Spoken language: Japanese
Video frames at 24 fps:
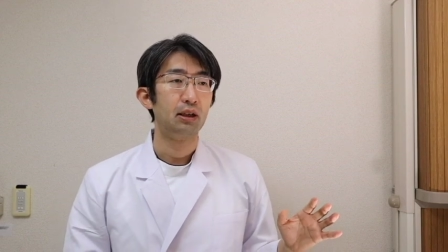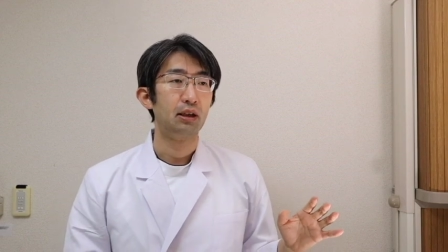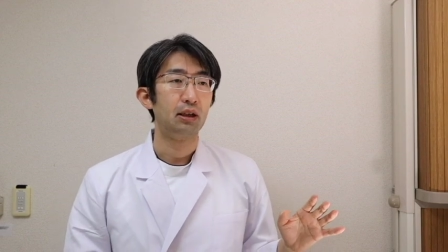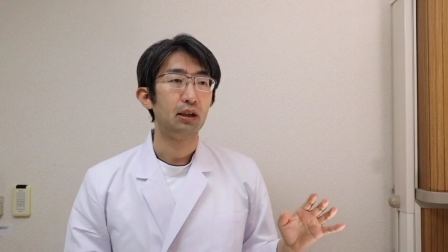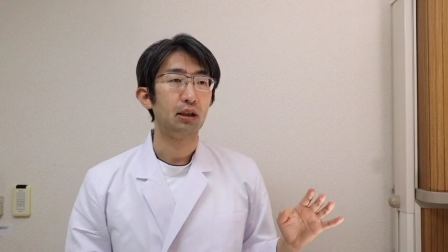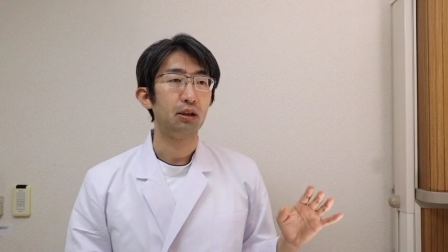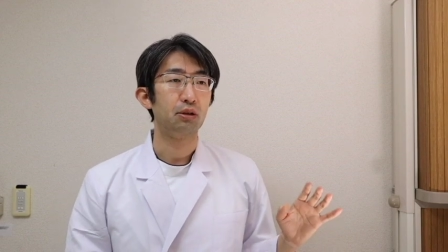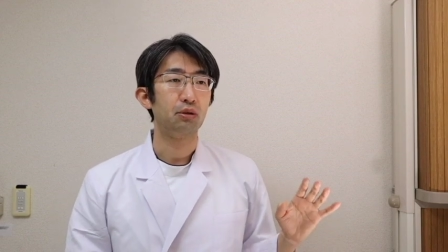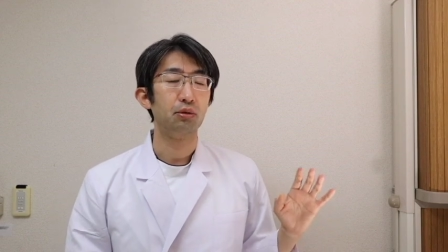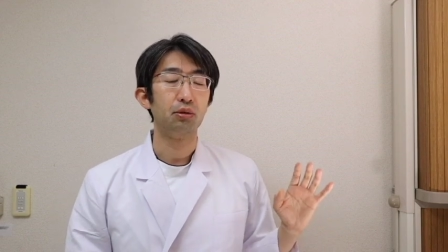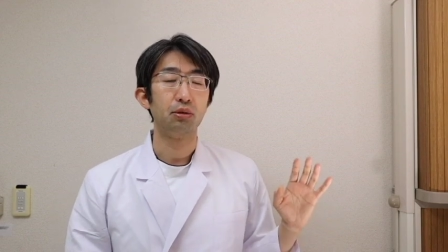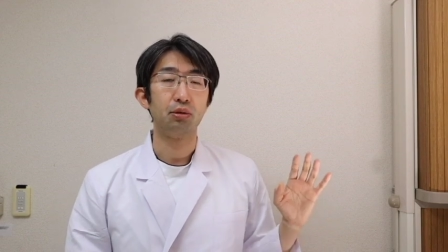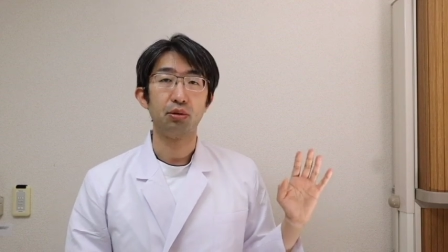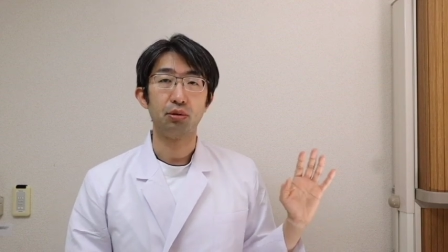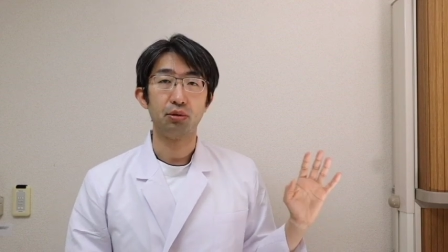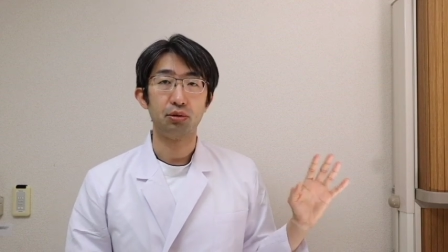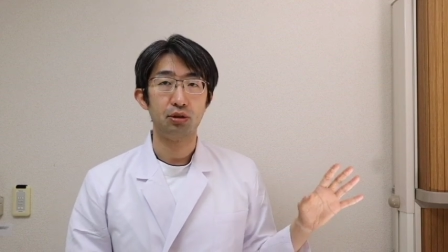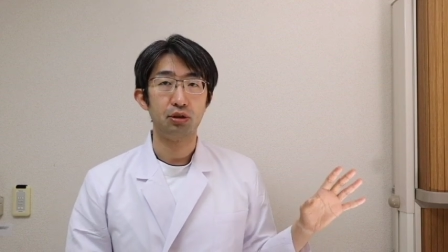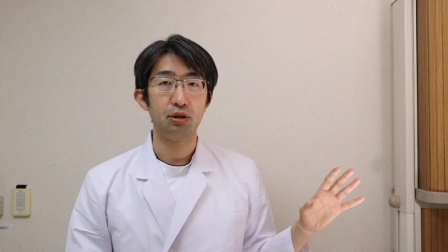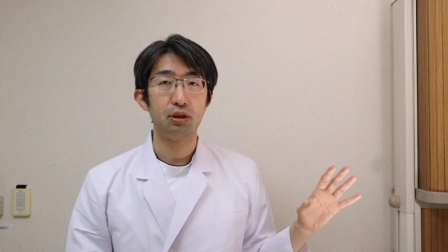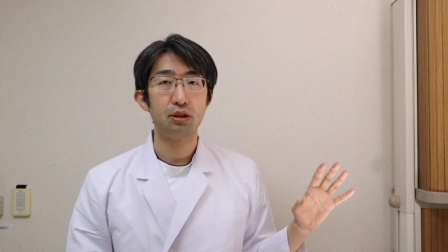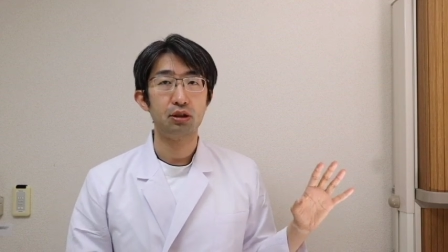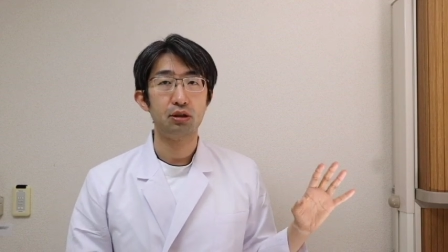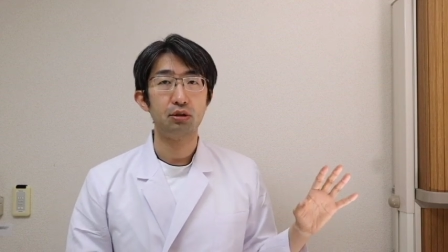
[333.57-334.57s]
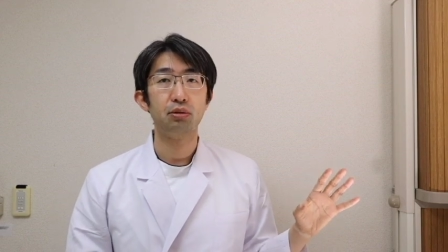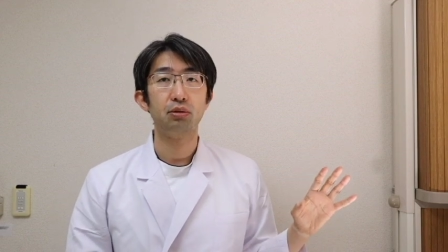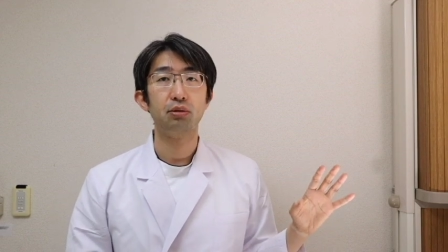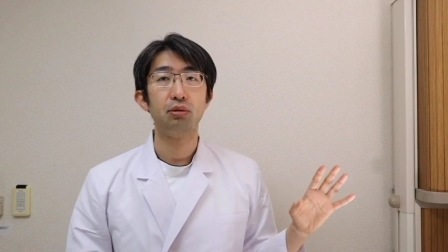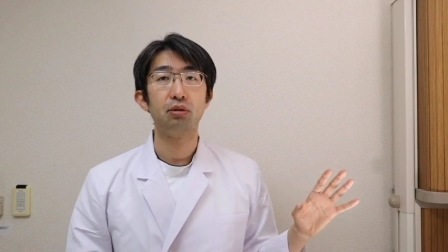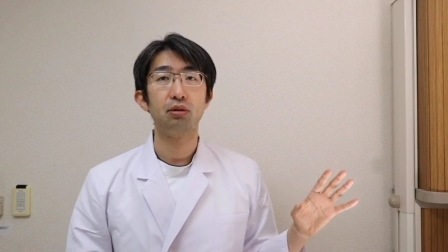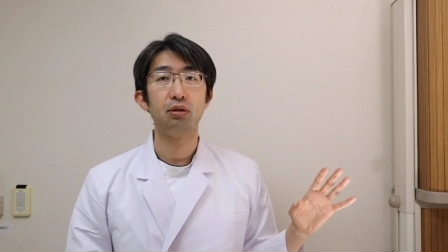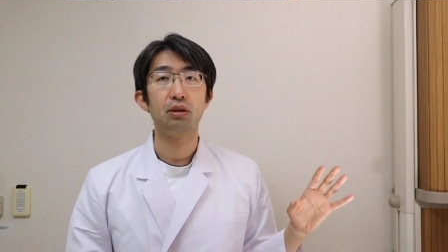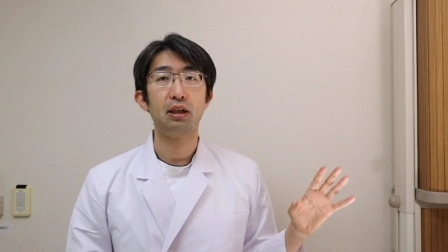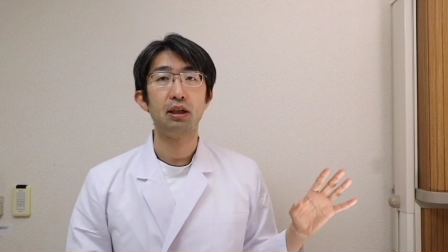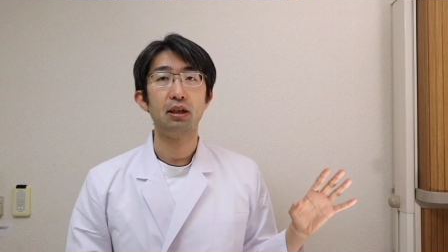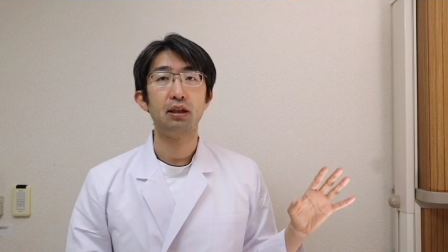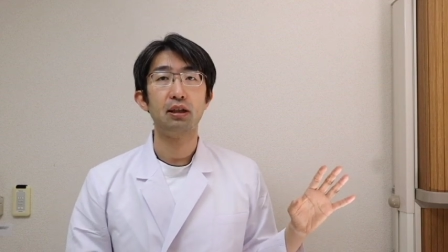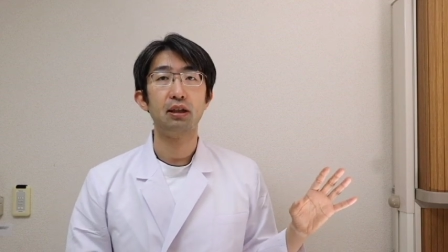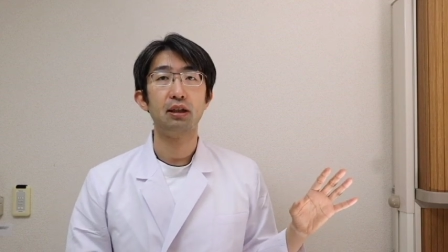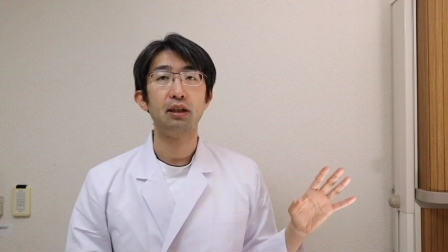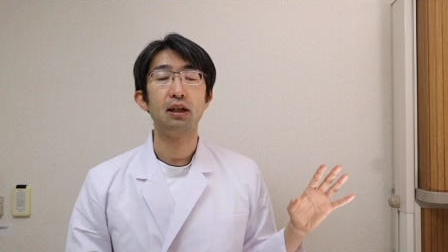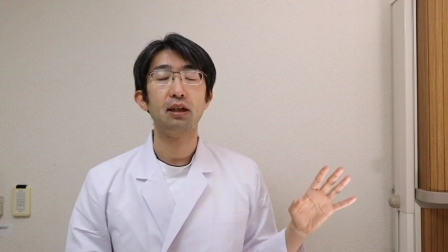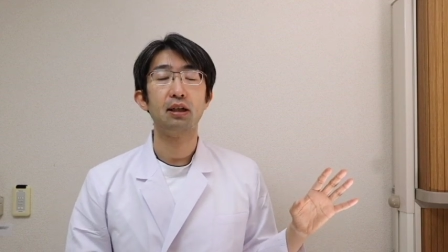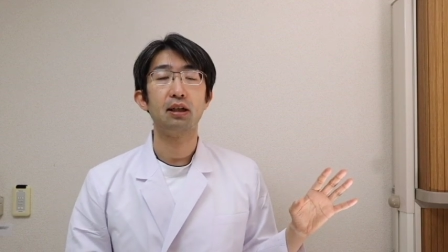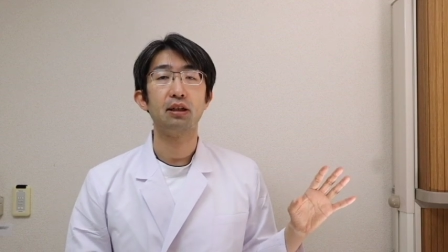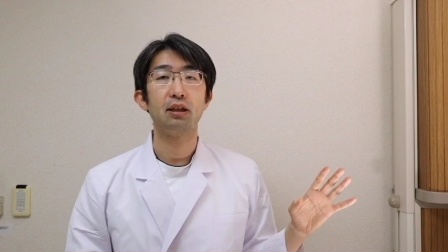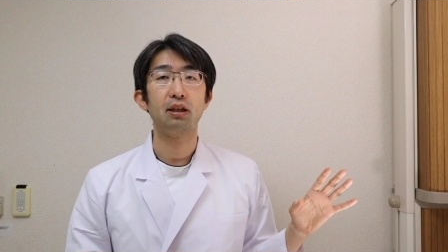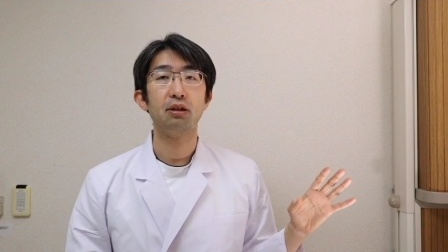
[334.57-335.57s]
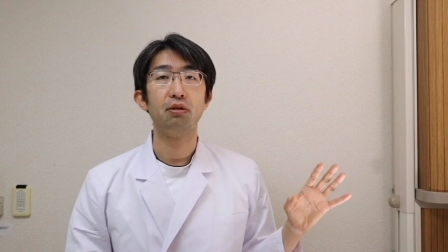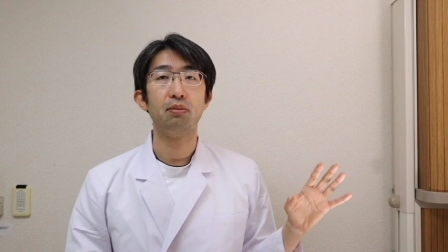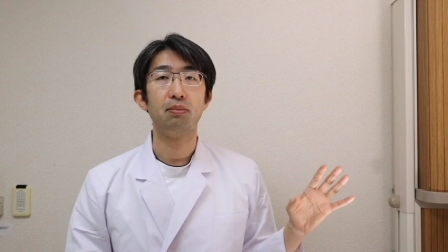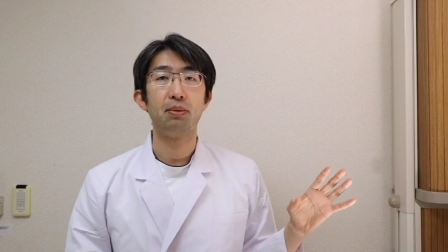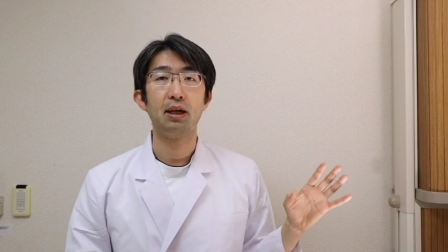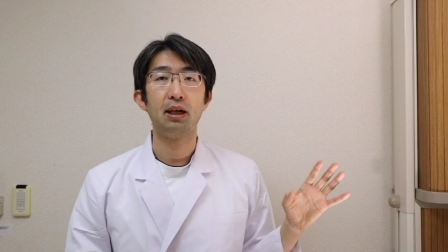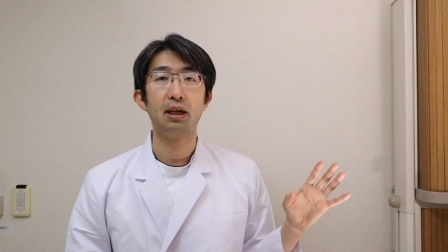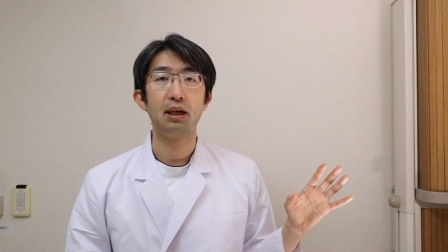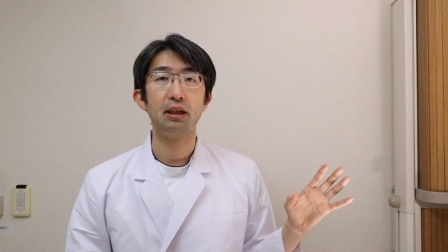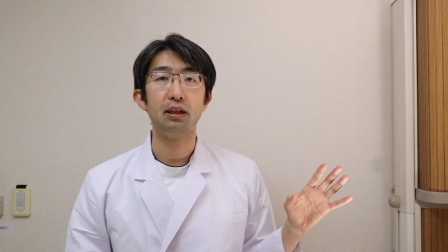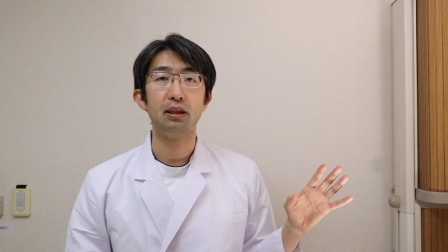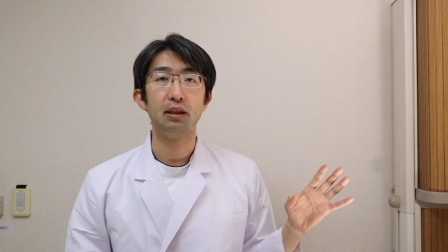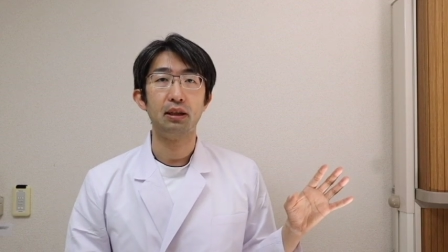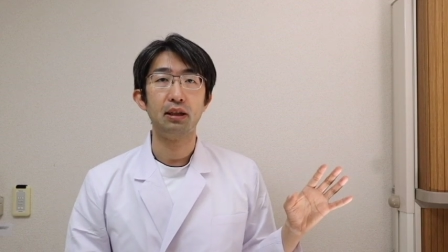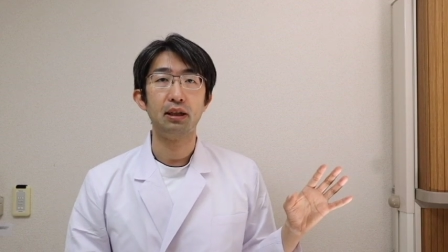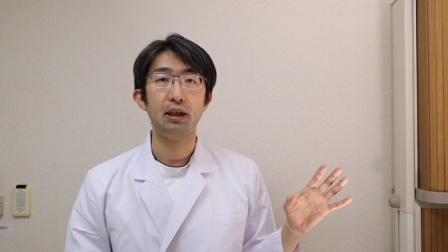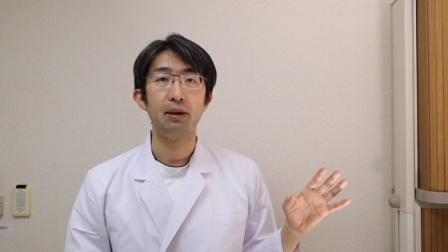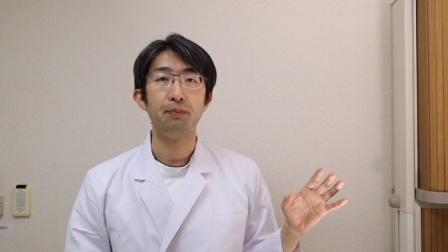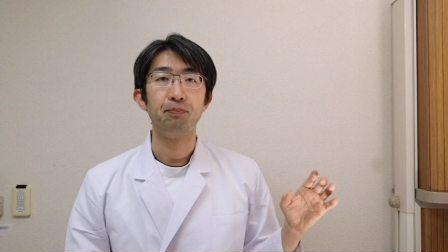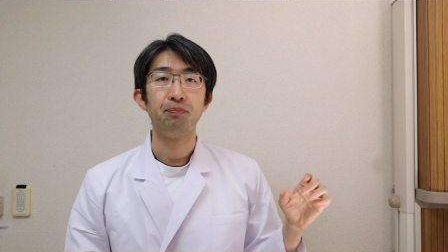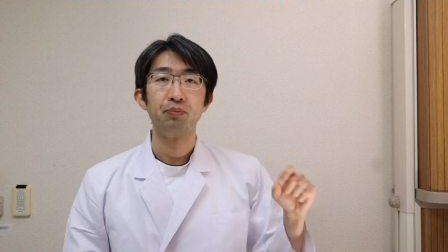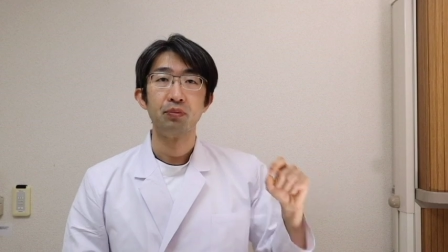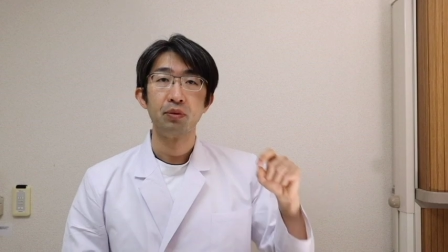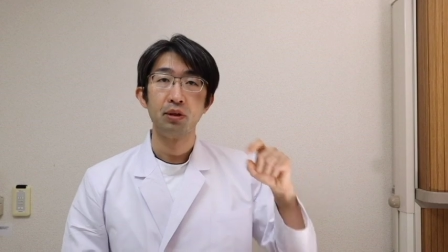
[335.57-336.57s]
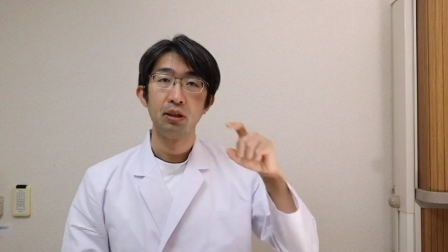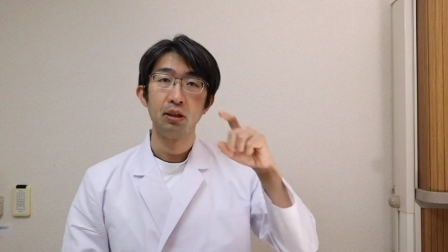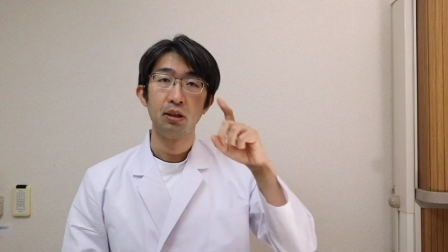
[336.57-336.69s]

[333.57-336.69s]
なんかその特殊な仕事をされてない方の場合って